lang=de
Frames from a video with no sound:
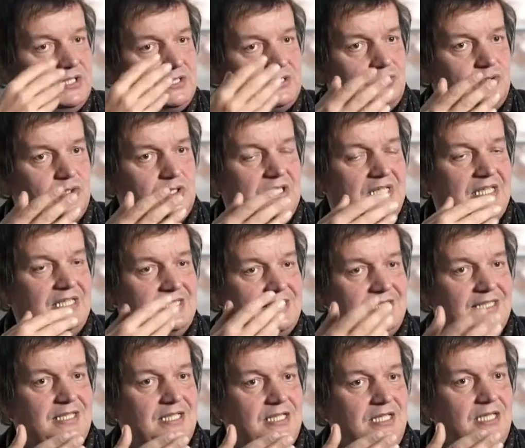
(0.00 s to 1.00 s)
das natürlich
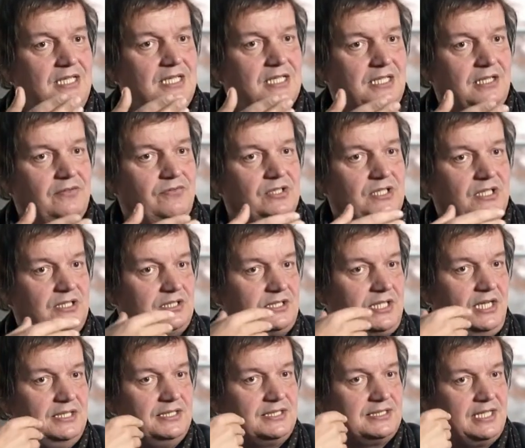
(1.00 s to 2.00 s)
inszenieren. Er will das
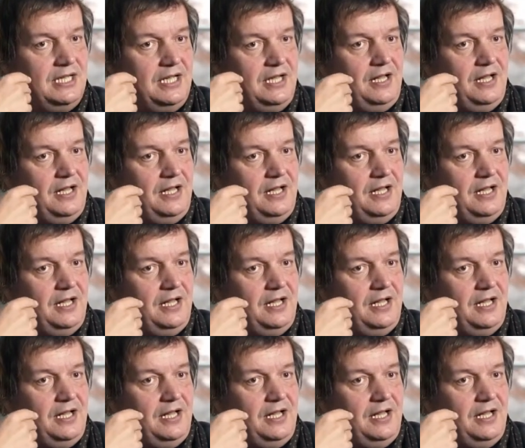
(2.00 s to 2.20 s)
als